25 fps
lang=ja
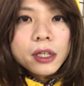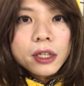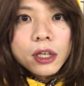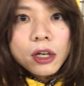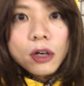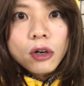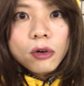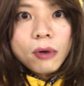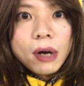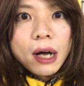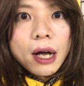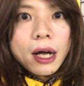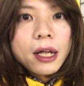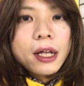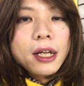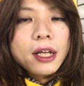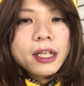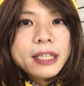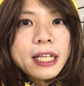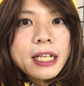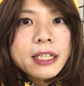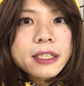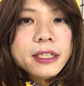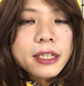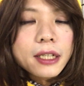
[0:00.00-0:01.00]
今日は
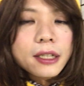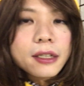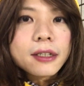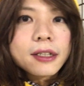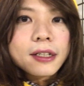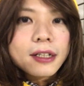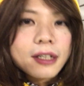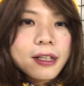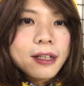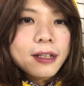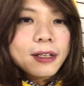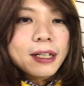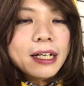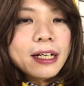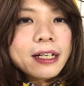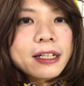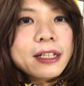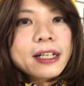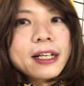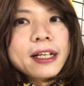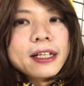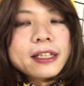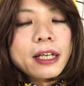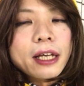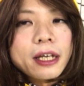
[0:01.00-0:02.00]
たっちゃんの
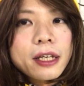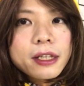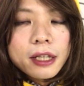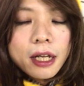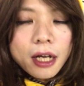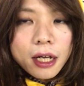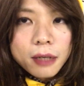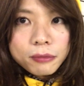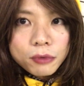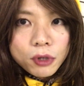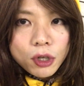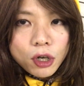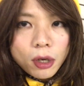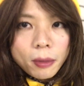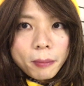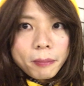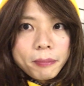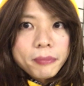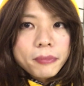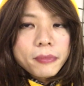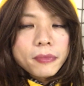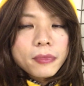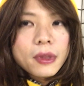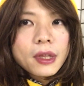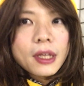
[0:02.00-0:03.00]
劇団の
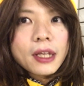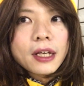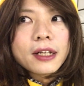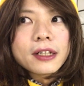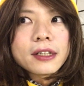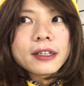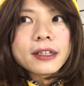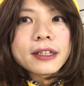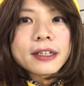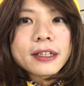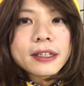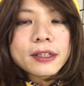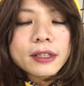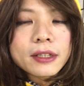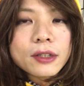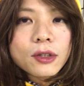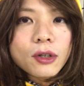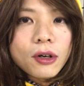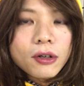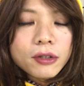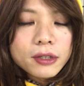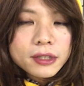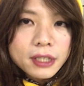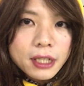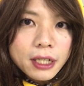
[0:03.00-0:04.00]

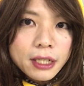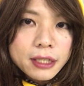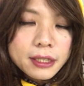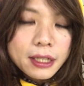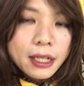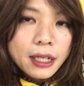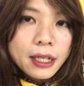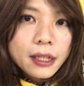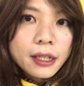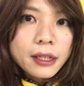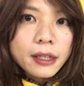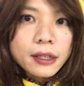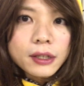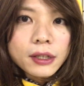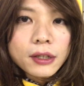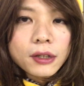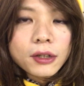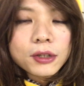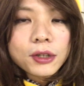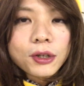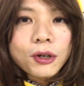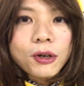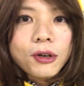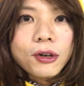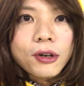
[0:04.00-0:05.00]
大塚さんの
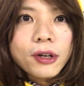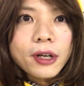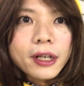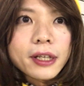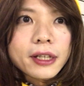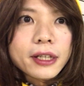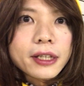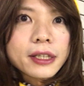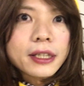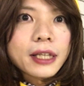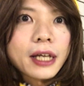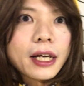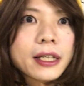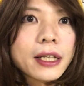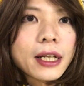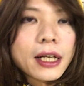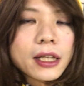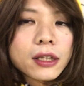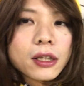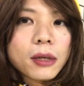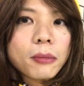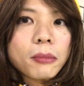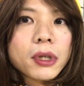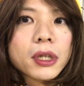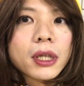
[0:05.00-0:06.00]
ところへ行きたいな
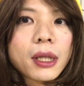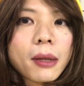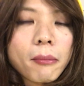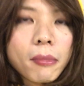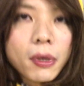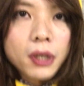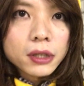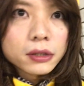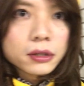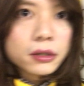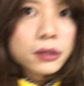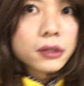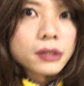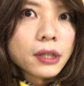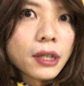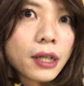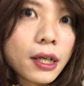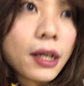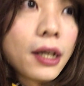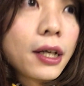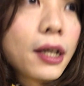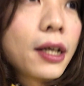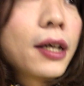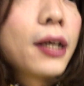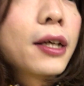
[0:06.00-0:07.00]
と思ってま
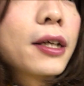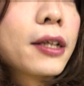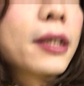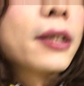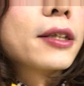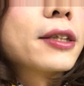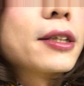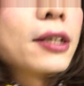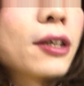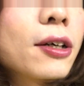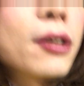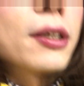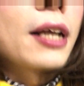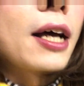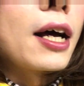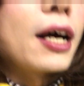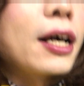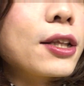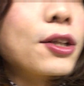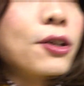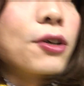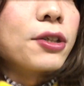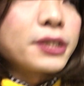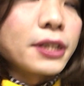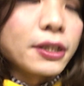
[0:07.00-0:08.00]
す。どんな反
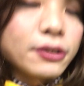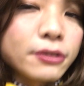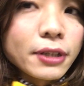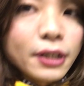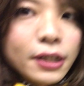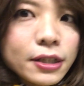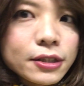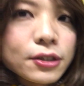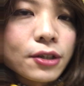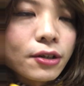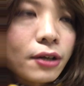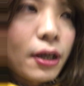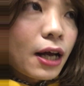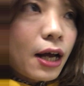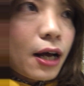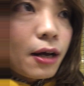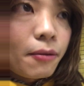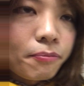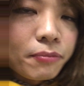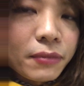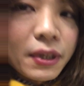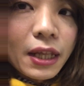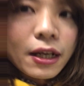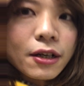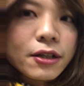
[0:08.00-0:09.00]
応してくれるのか
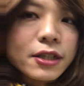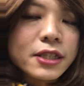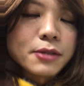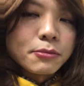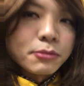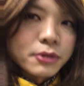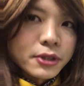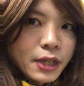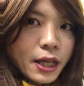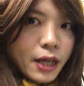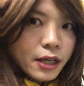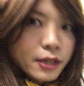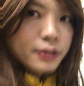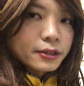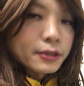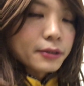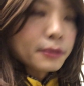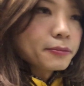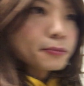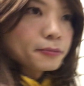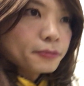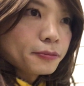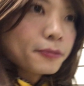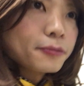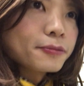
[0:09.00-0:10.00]
楽しみです。
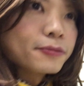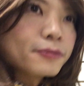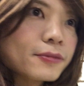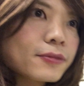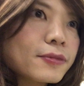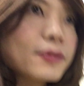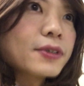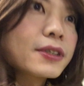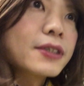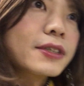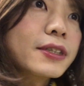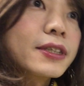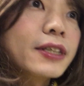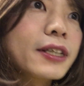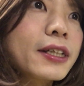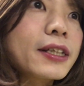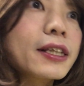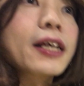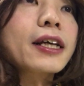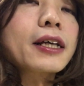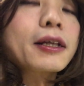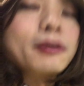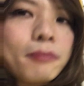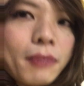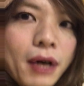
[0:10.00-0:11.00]
行っ
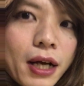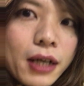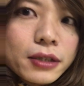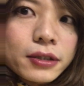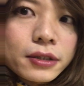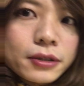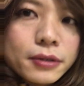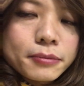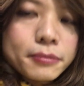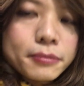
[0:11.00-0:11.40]
ていきま